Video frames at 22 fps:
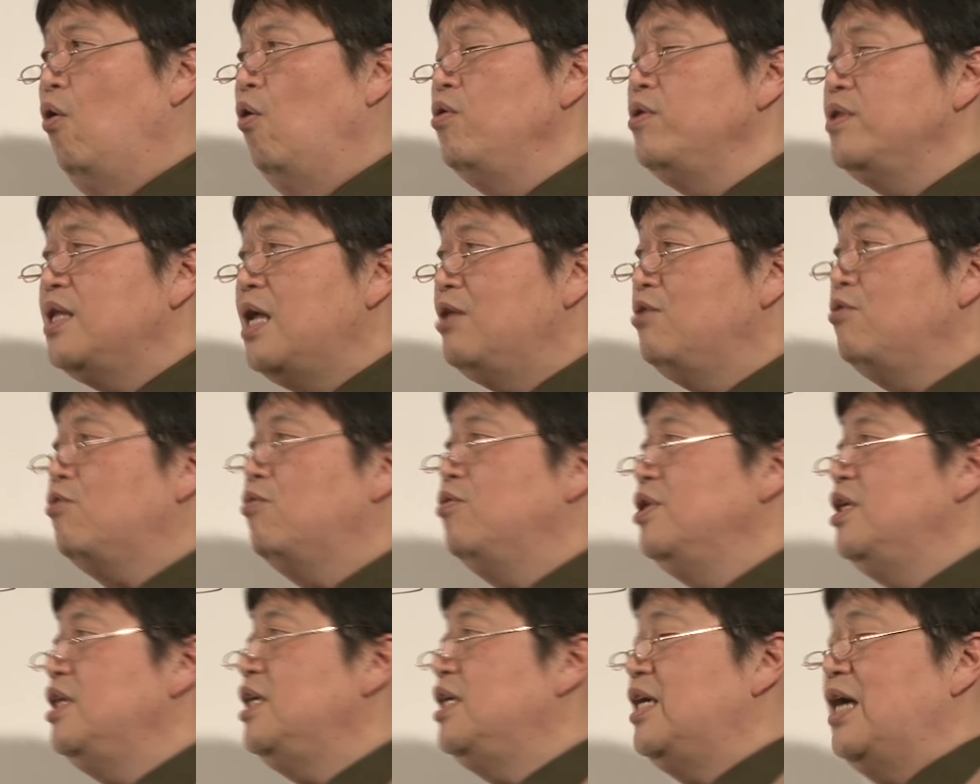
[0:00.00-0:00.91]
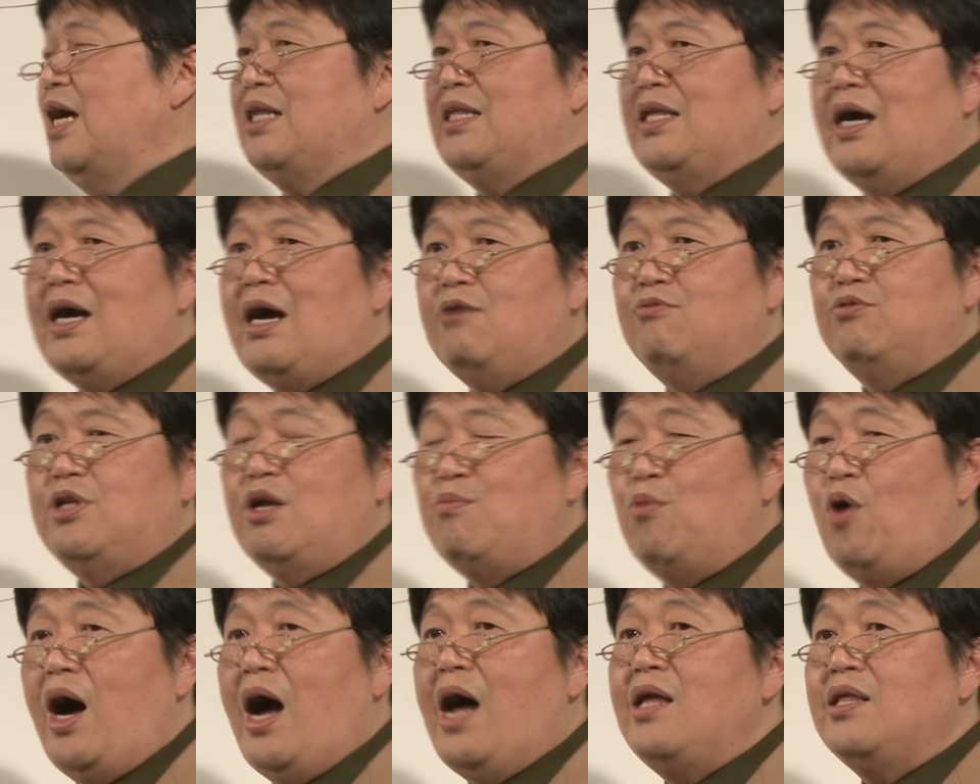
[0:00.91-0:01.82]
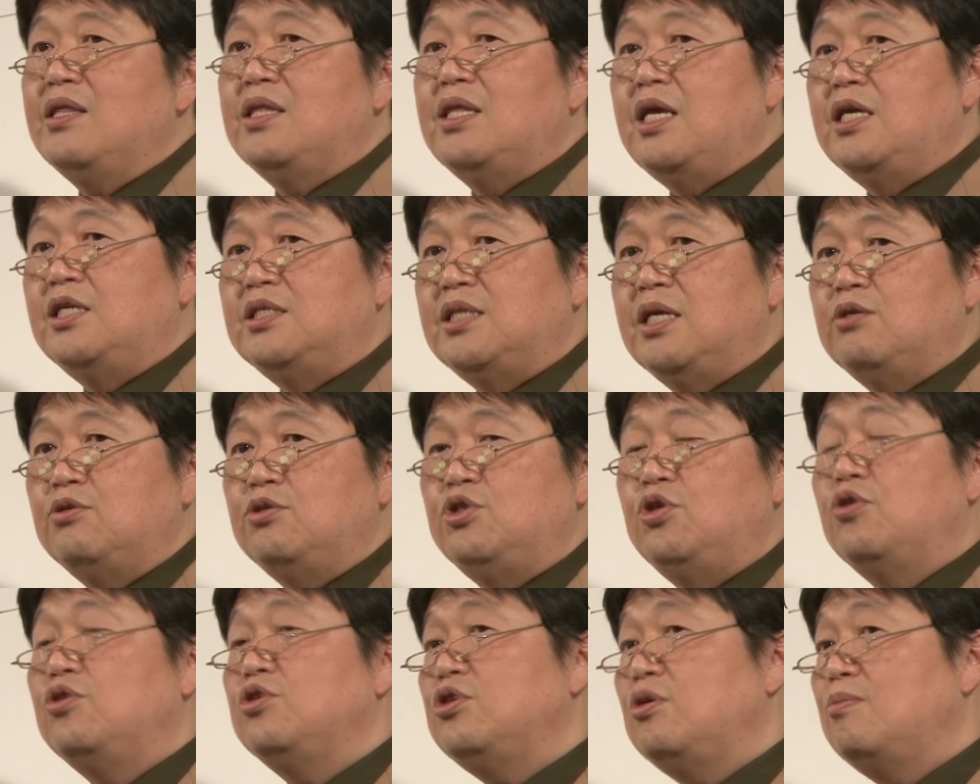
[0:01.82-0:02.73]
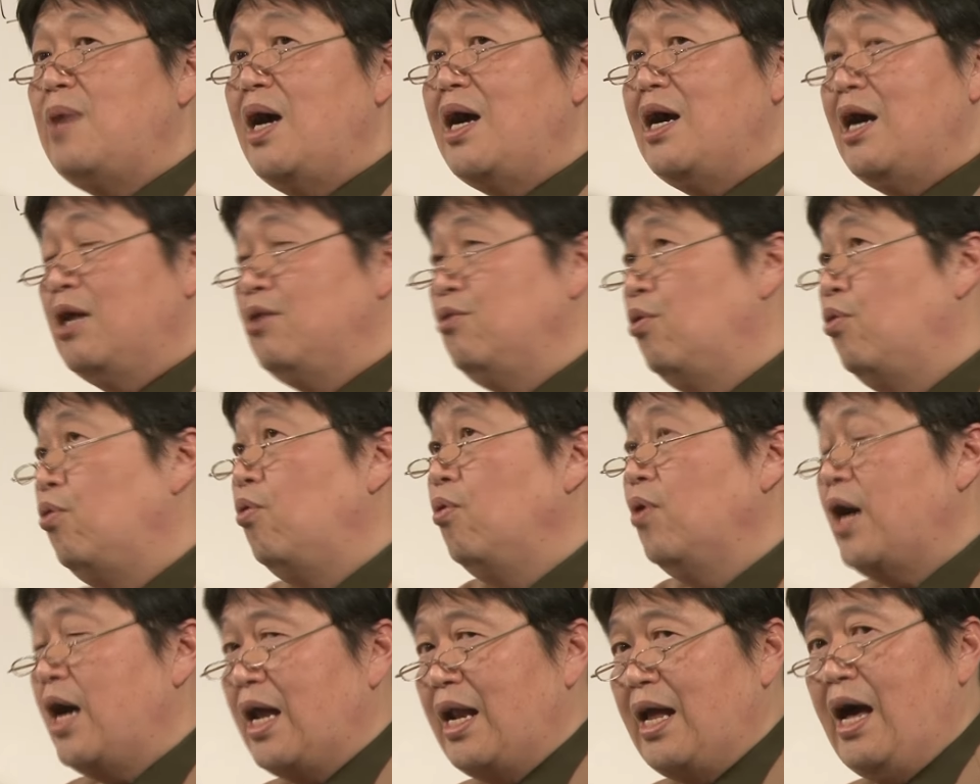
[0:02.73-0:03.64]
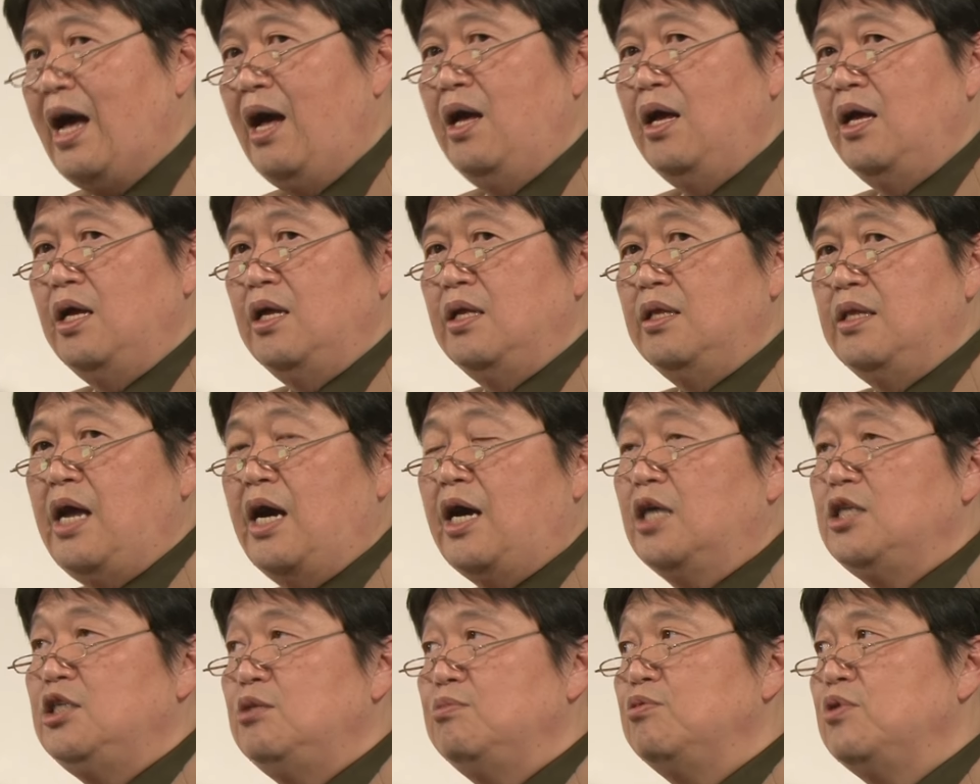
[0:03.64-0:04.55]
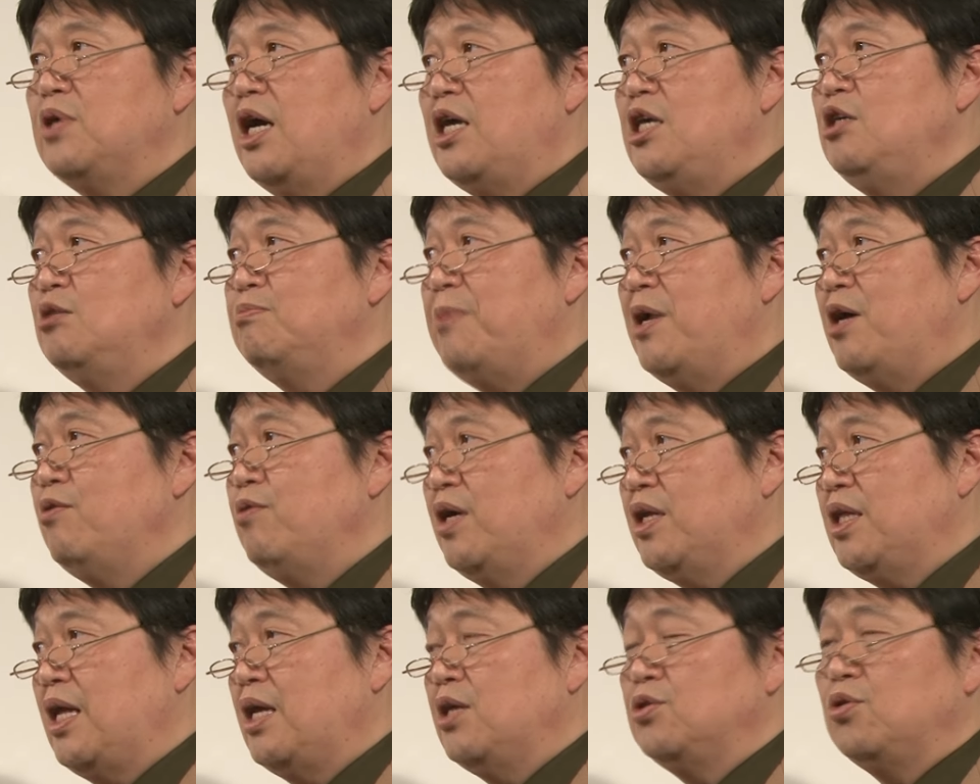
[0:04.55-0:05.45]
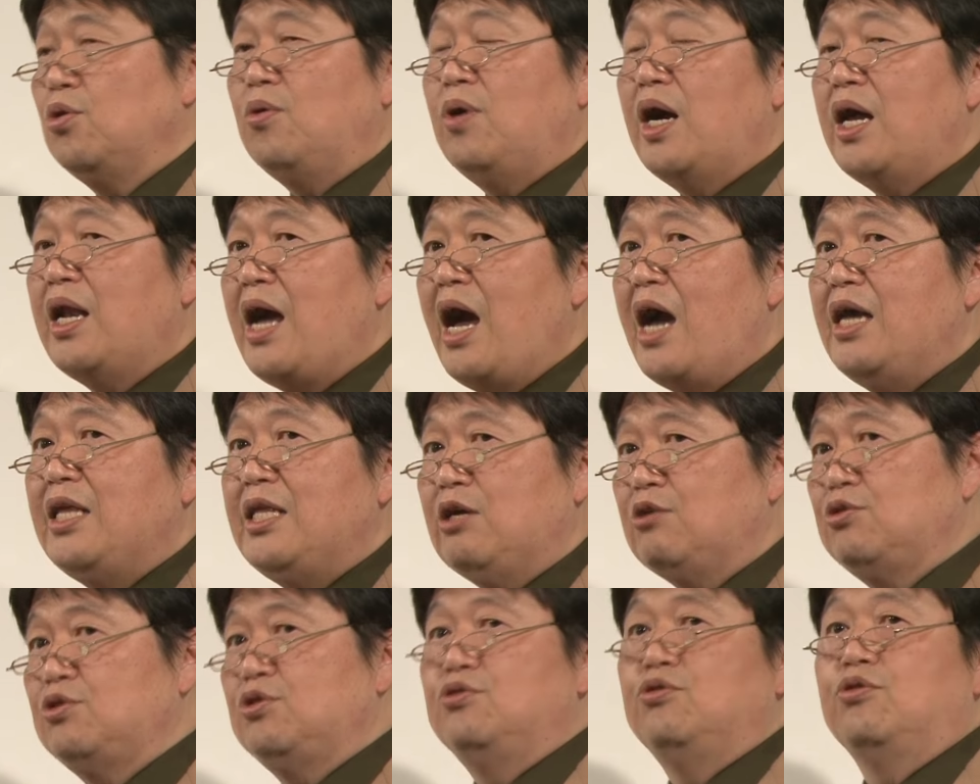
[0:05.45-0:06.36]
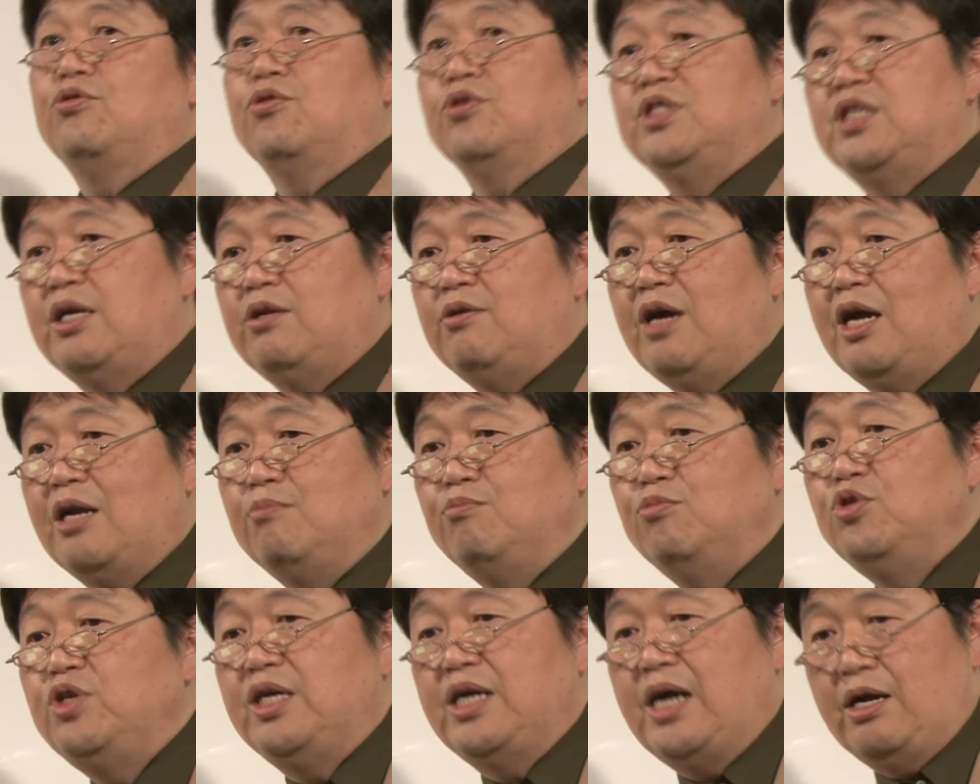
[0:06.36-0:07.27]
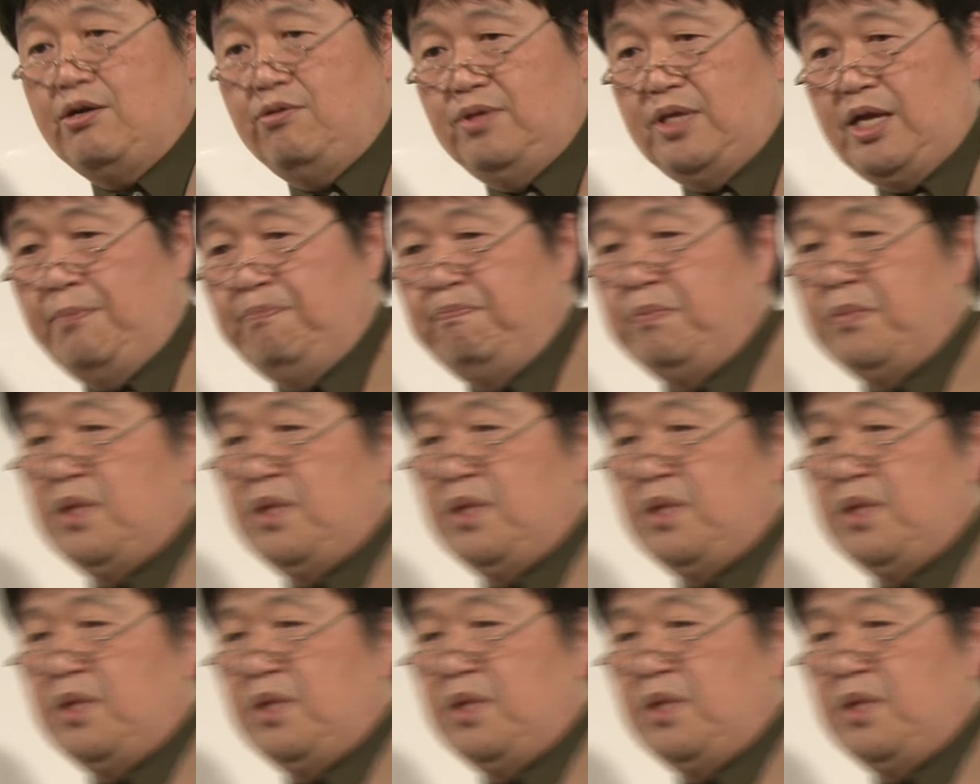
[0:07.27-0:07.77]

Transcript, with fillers: 女の子人気が高くても安定してる少女漫画の方からなんか自分がインスパイアを受けてそこからアイデアを作ろうとしてるから無理があるんだ。